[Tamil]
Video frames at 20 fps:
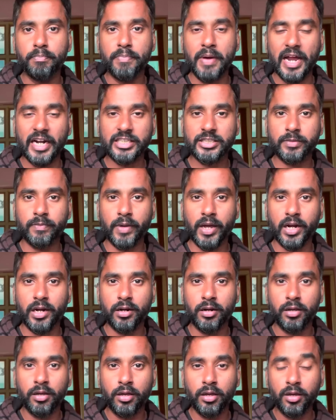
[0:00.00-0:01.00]
பேட்ஸ்மேன்
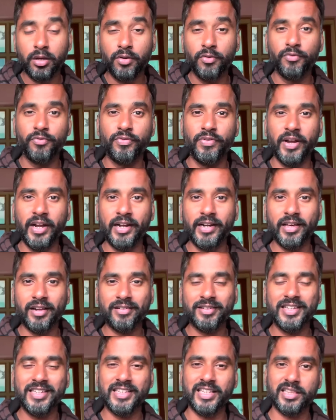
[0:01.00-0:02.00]

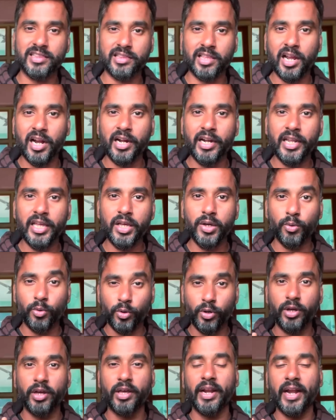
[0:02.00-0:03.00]
ஃபீல்டர் இதை தாண்டி
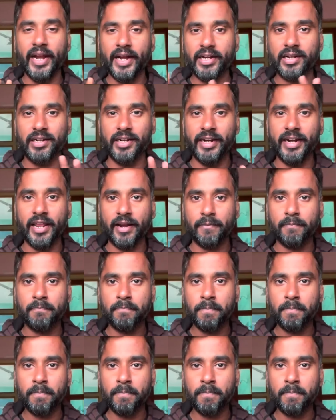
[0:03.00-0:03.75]
ஒரு கிரேட் லீடர்